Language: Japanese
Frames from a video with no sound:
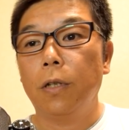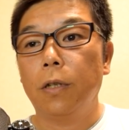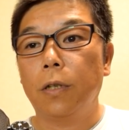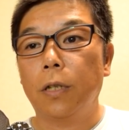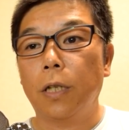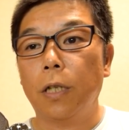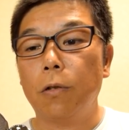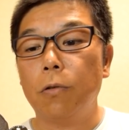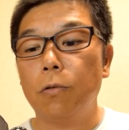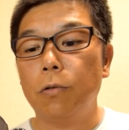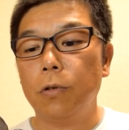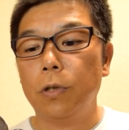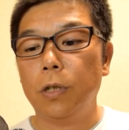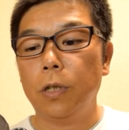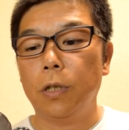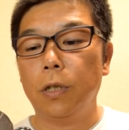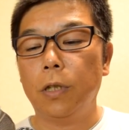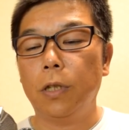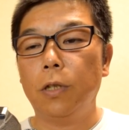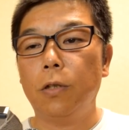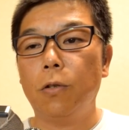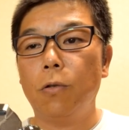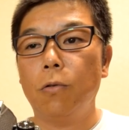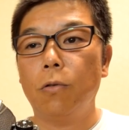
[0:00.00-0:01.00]
逆に
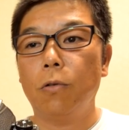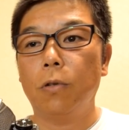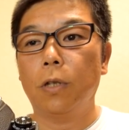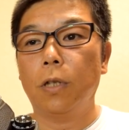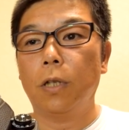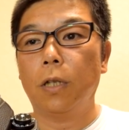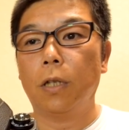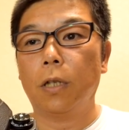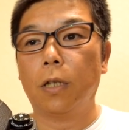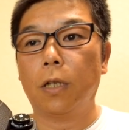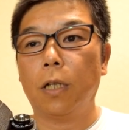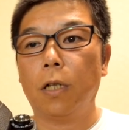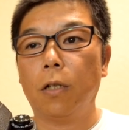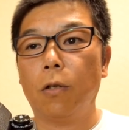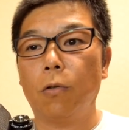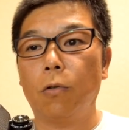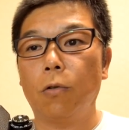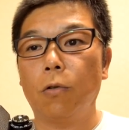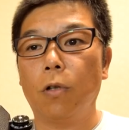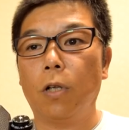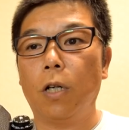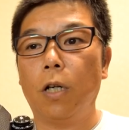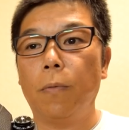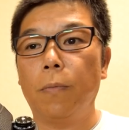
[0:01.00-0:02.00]
ニコンから
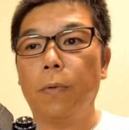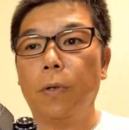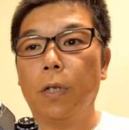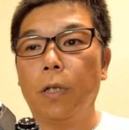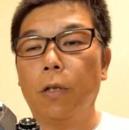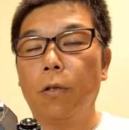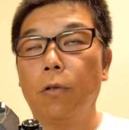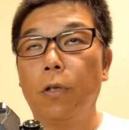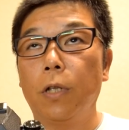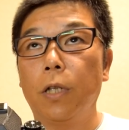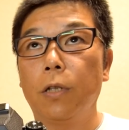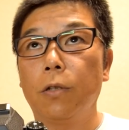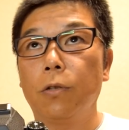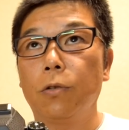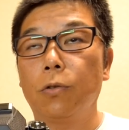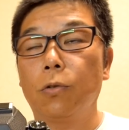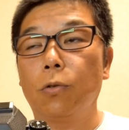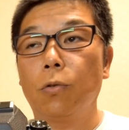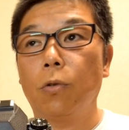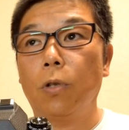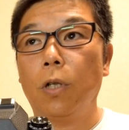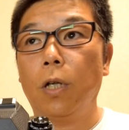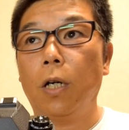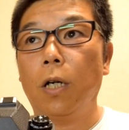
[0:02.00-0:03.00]
キャノンのカメラのレンズ
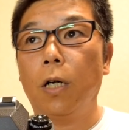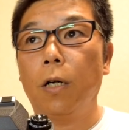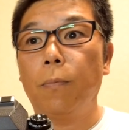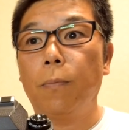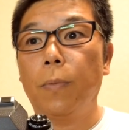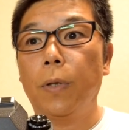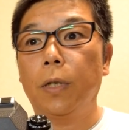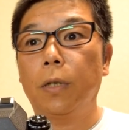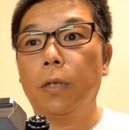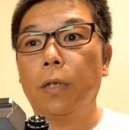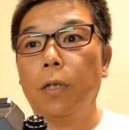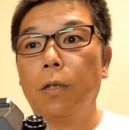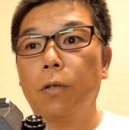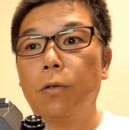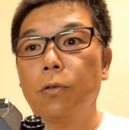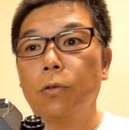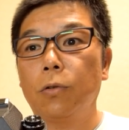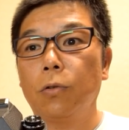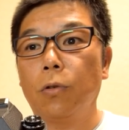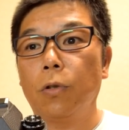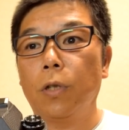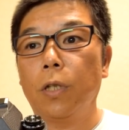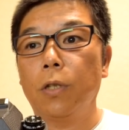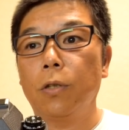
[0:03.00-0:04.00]
とか、
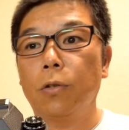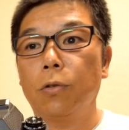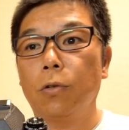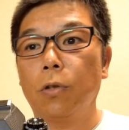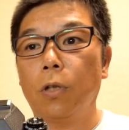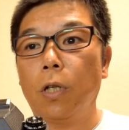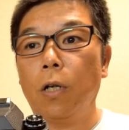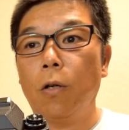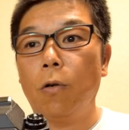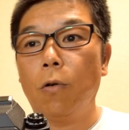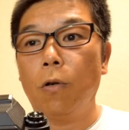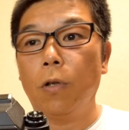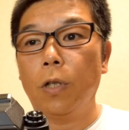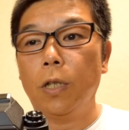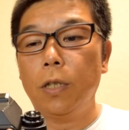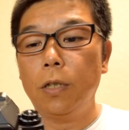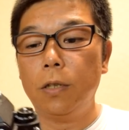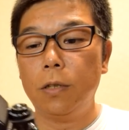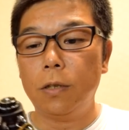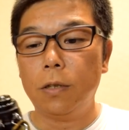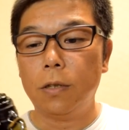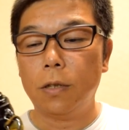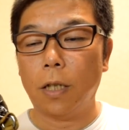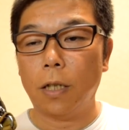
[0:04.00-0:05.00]
ペンタックスのレンズとかを一
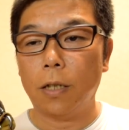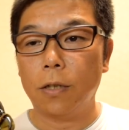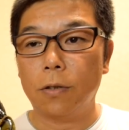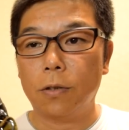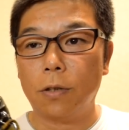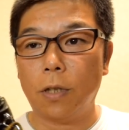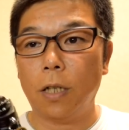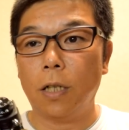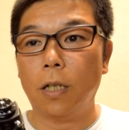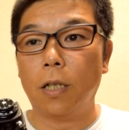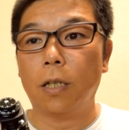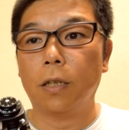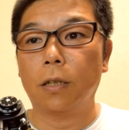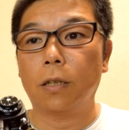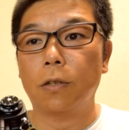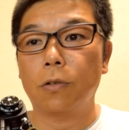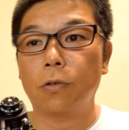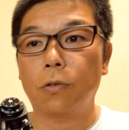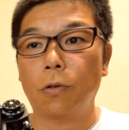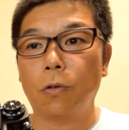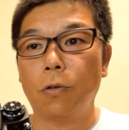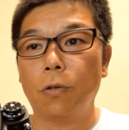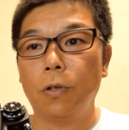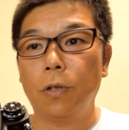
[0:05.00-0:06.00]
切使えなかったん
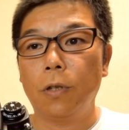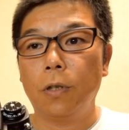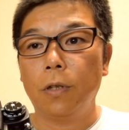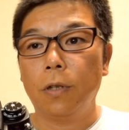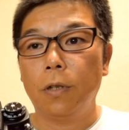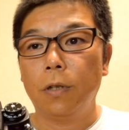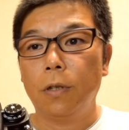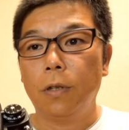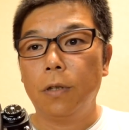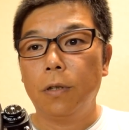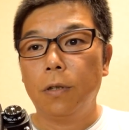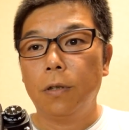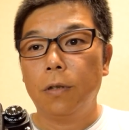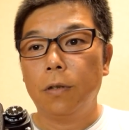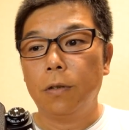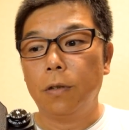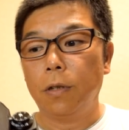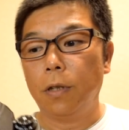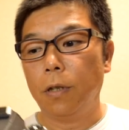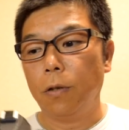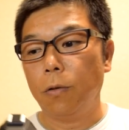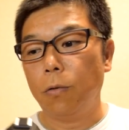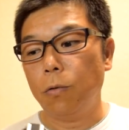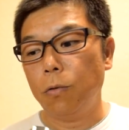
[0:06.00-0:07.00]
ですよ。
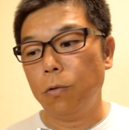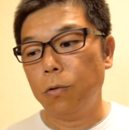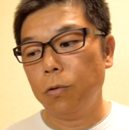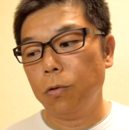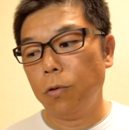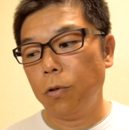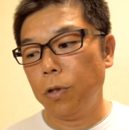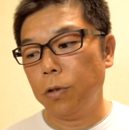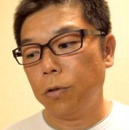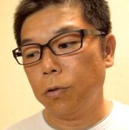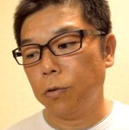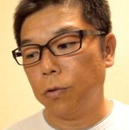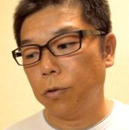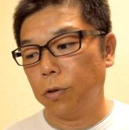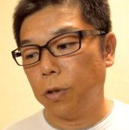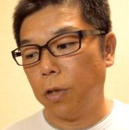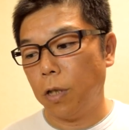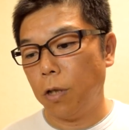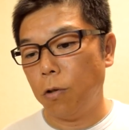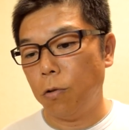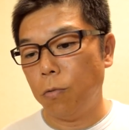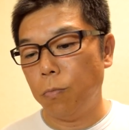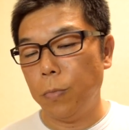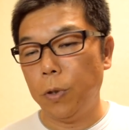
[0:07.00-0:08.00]
で、オールドレンズを
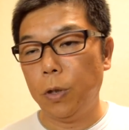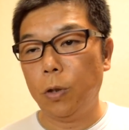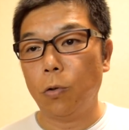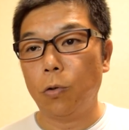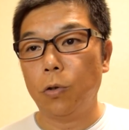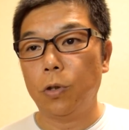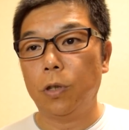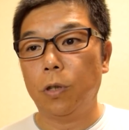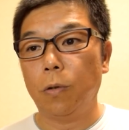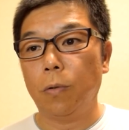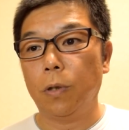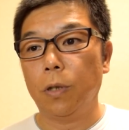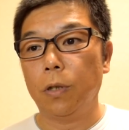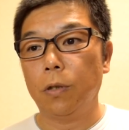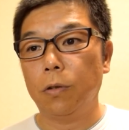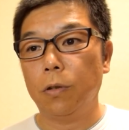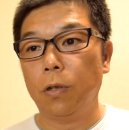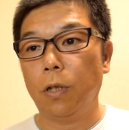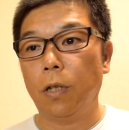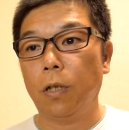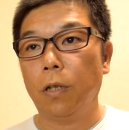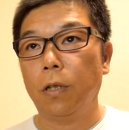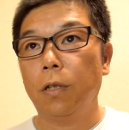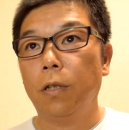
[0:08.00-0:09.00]
使う身としてはです
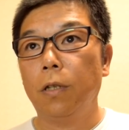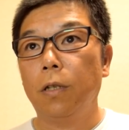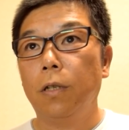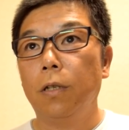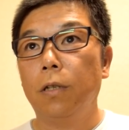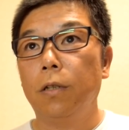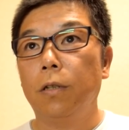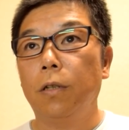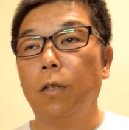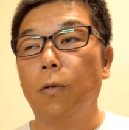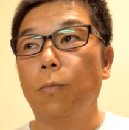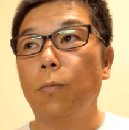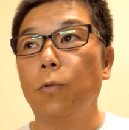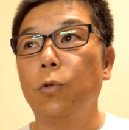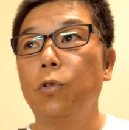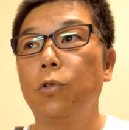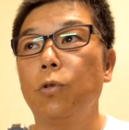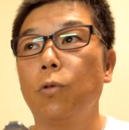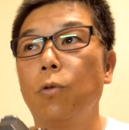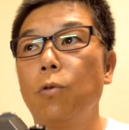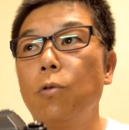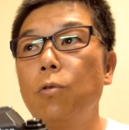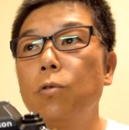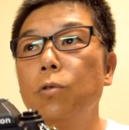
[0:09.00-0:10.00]
ね、でももち
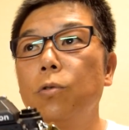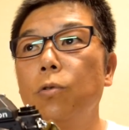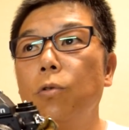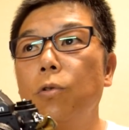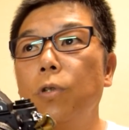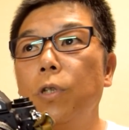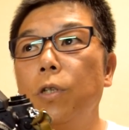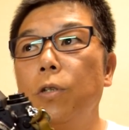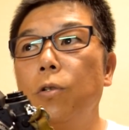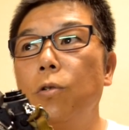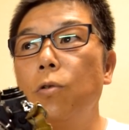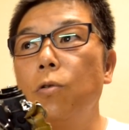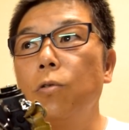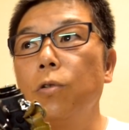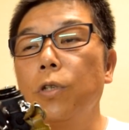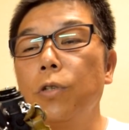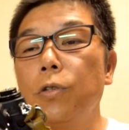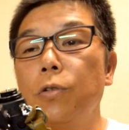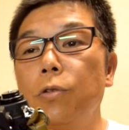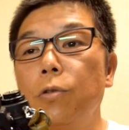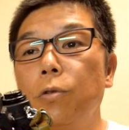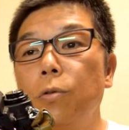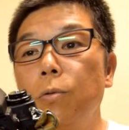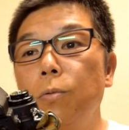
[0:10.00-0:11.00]
ろんオールドニッコール
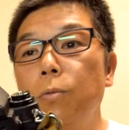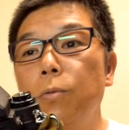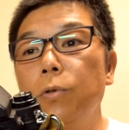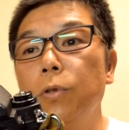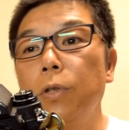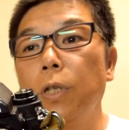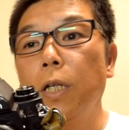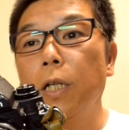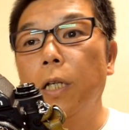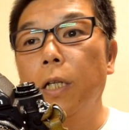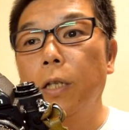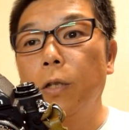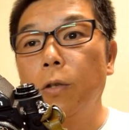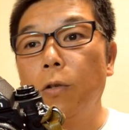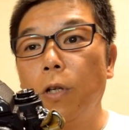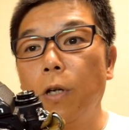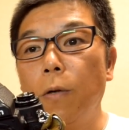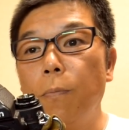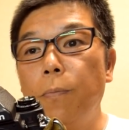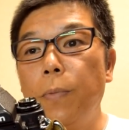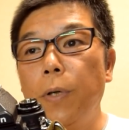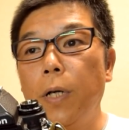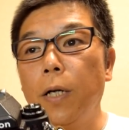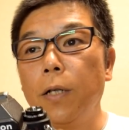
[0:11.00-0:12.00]
で十分なんやけど、
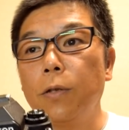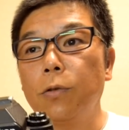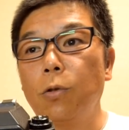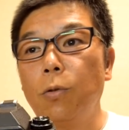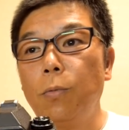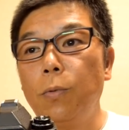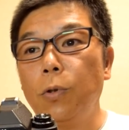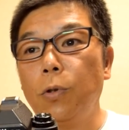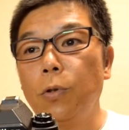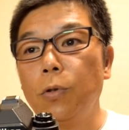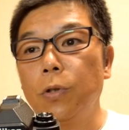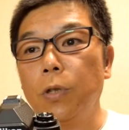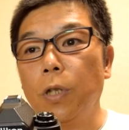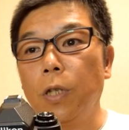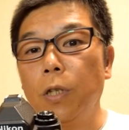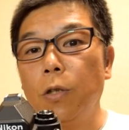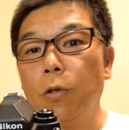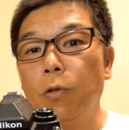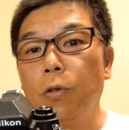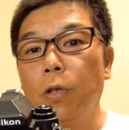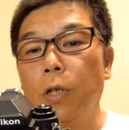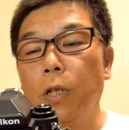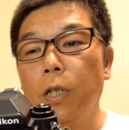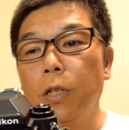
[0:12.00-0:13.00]
やっぱり遊びとしてい
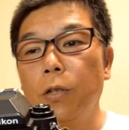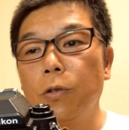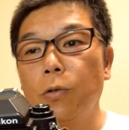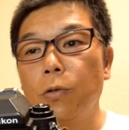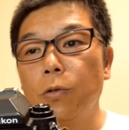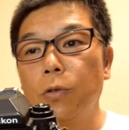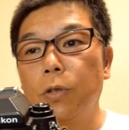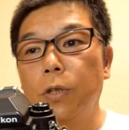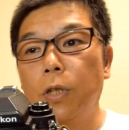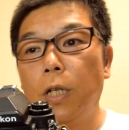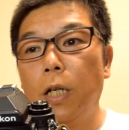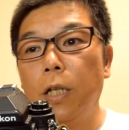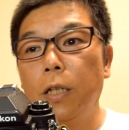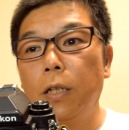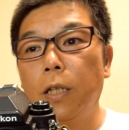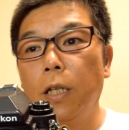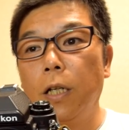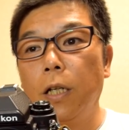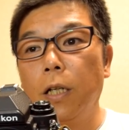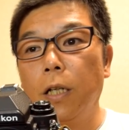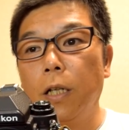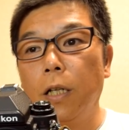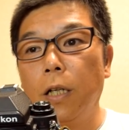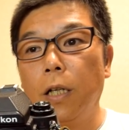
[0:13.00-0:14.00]
ろんなレンズを使い
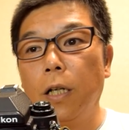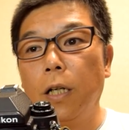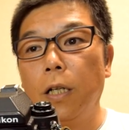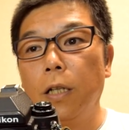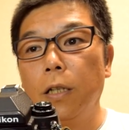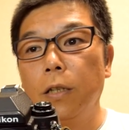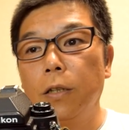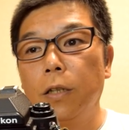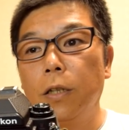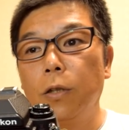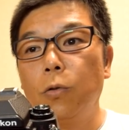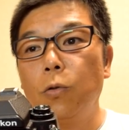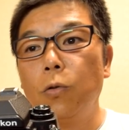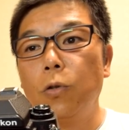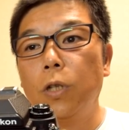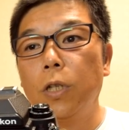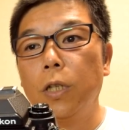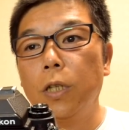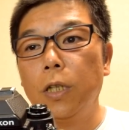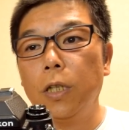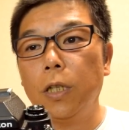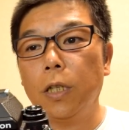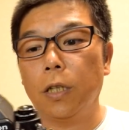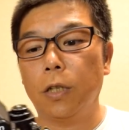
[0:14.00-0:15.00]
たいから、って
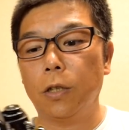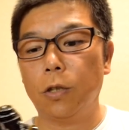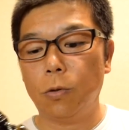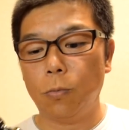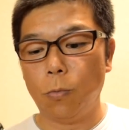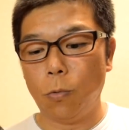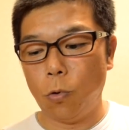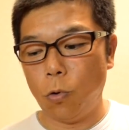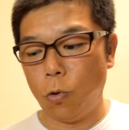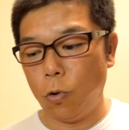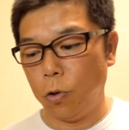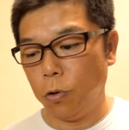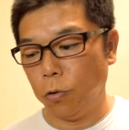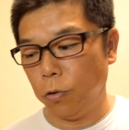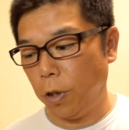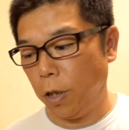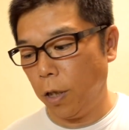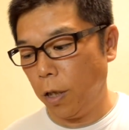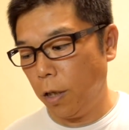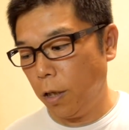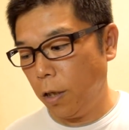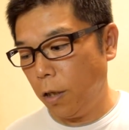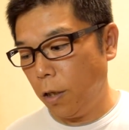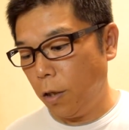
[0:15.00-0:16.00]
時にいつもこういうね、